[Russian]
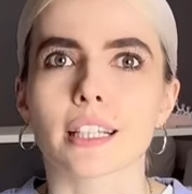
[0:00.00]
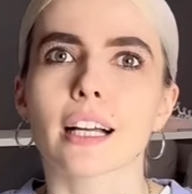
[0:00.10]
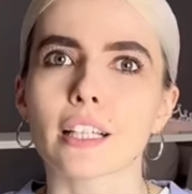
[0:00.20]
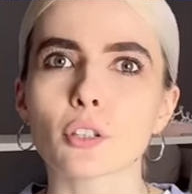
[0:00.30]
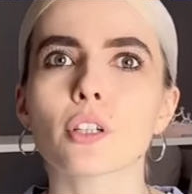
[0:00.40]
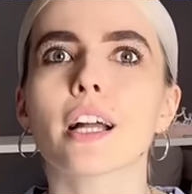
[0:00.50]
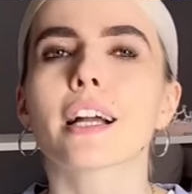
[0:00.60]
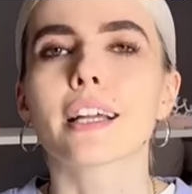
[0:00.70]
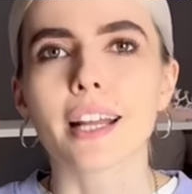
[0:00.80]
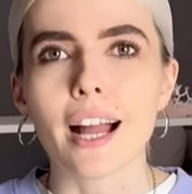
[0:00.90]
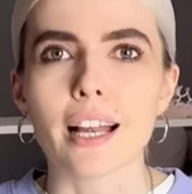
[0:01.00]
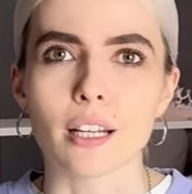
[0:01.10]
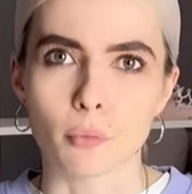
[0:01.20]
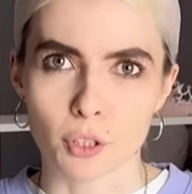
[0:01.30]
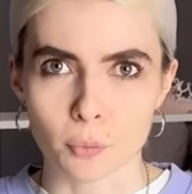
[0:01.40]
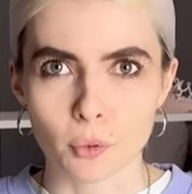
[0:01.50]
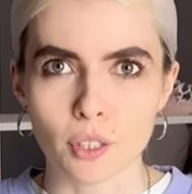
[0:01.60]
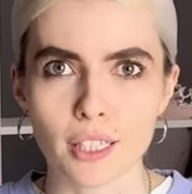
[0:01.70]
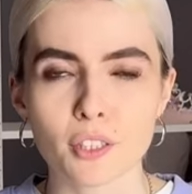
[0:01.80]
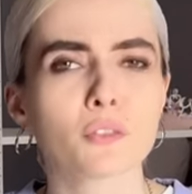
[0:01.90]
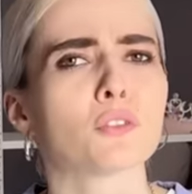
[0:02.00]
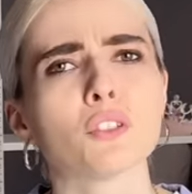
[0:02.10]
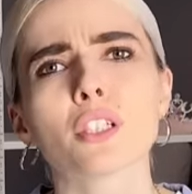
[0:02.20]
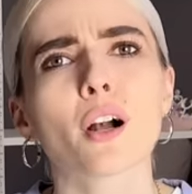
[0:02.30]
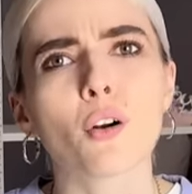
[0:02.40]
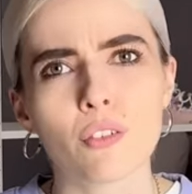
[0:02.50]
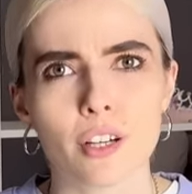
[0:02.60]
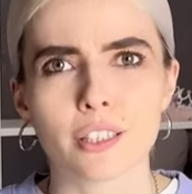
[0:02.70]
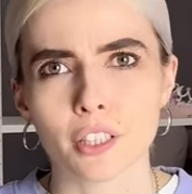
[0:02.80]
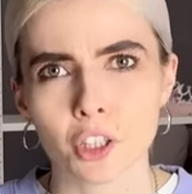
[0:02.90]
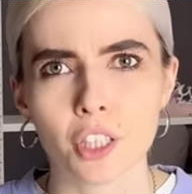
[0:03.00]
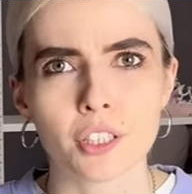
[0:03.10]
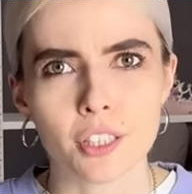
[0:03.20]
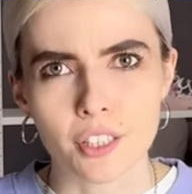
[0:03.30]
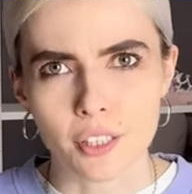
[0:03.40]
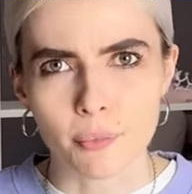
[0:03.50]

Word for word: которая к реальному депутатству никакого отношения не